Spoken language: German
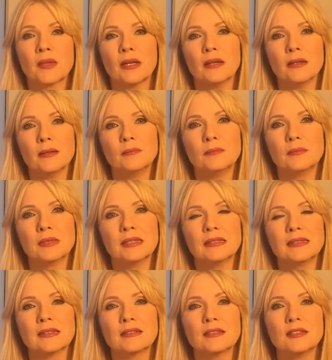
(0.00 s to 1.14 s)
ähm,
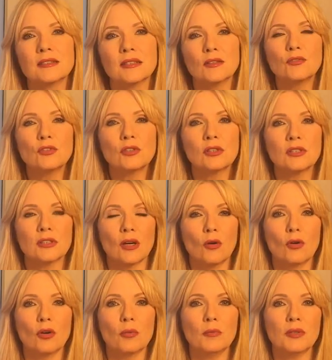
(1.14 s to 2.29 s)
dass sich dann wirklich
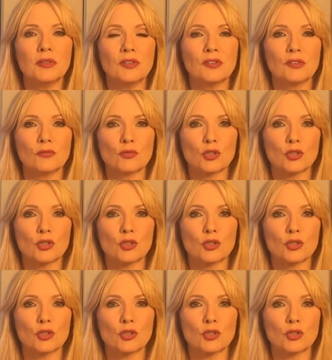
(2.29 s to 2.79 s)
auch mit diesen